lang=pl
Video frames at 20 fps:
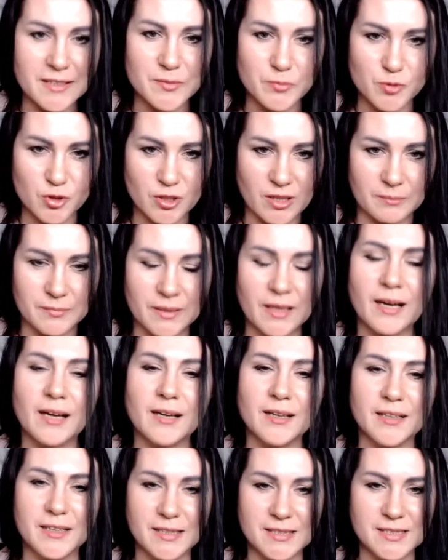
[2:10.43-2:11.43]
nie jest przyjemne,
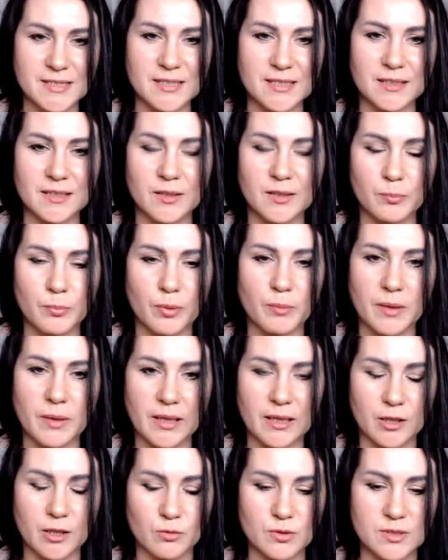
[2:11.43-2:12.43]
ale jest e,
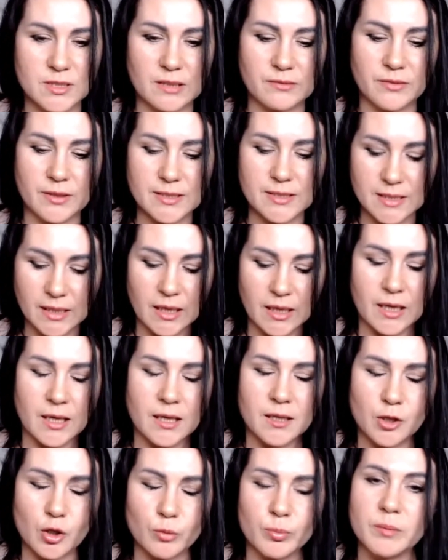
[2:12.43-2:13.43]
pomagające, więc
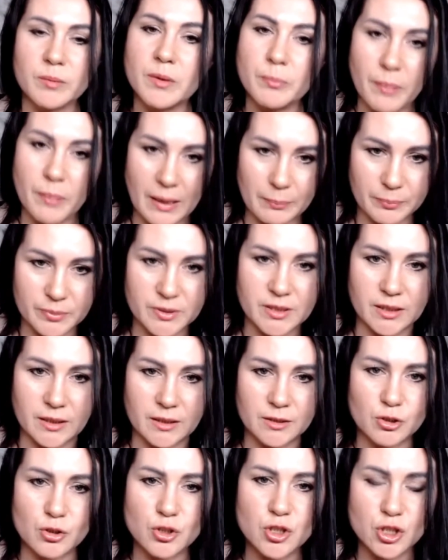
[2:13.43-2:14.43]
robimy
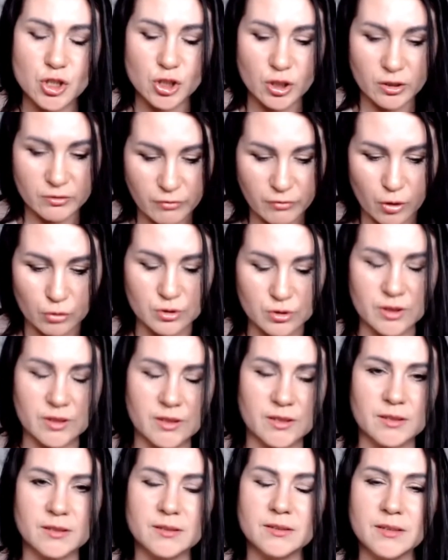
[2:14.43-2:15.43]
papki, troszeczkę
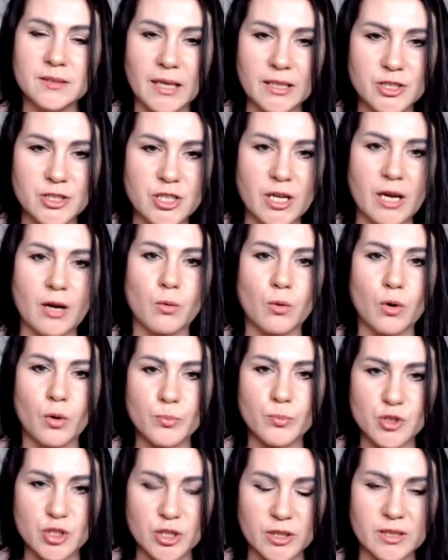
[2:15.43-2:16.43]
wody na
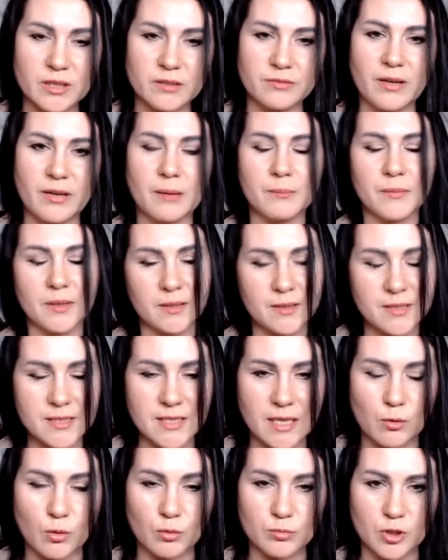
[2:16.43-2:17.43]
ciało, przykrywamy
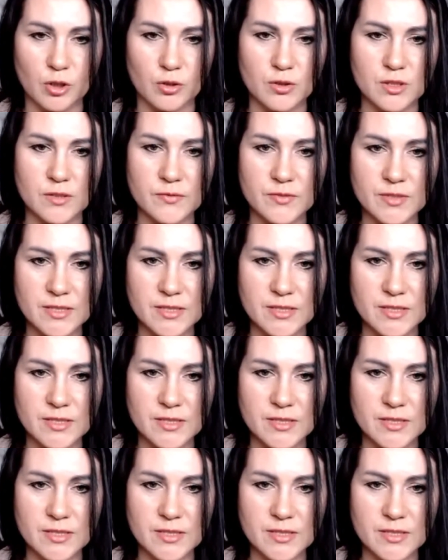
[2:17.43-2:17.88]
całą noc.